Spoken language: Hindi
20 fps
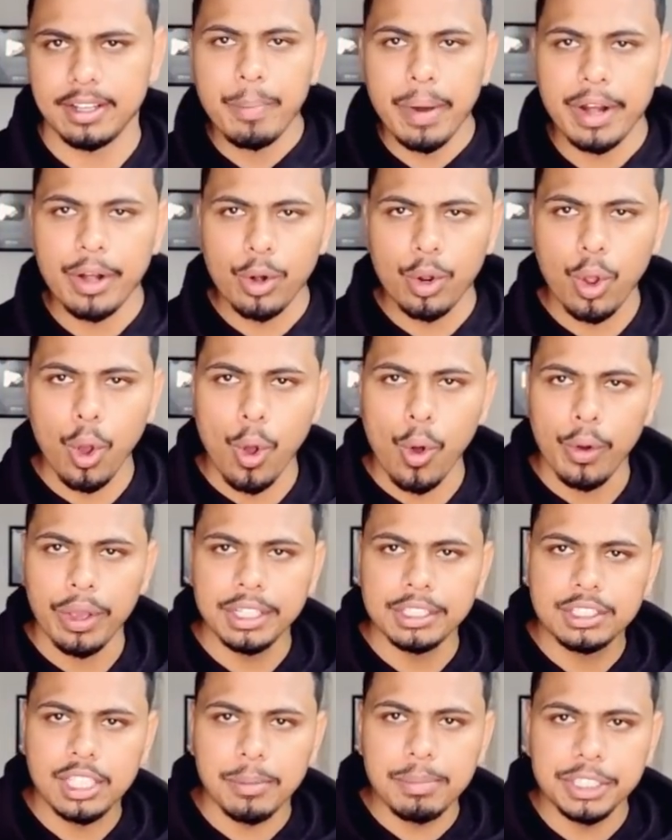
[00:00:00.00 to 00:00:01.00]
पर रुको
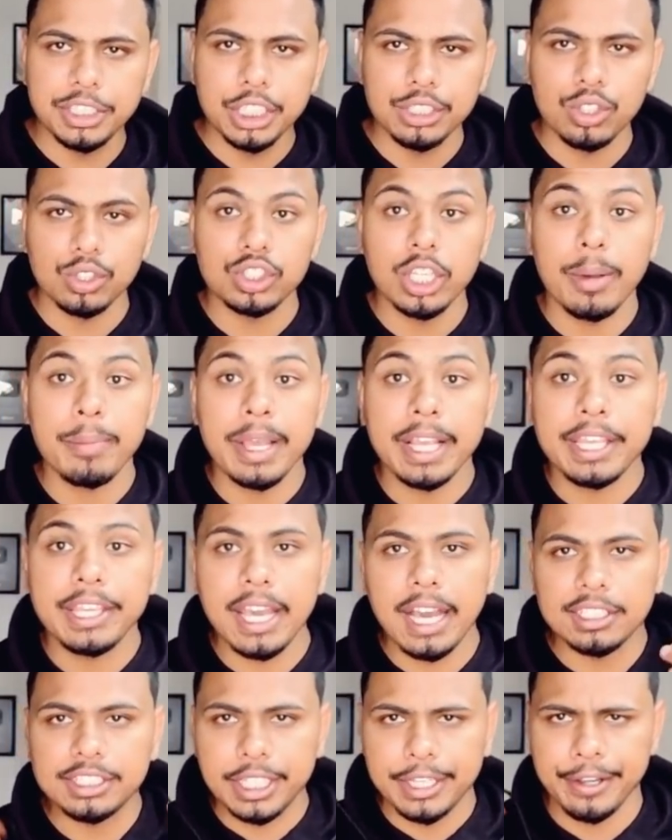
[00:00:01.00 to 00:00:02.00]
इन सभी चीजों से हमें
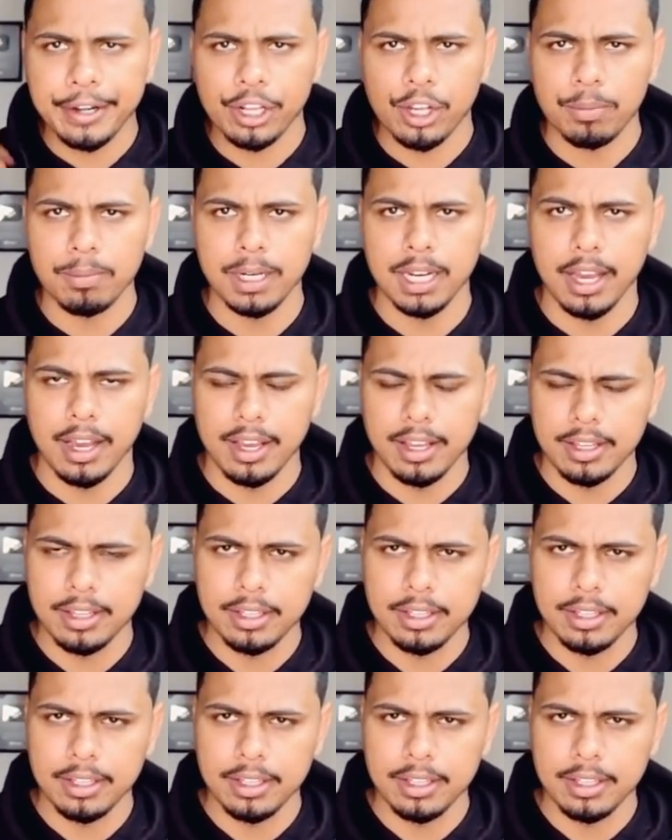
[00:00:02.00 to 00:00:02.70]
क्या सीखने को मिला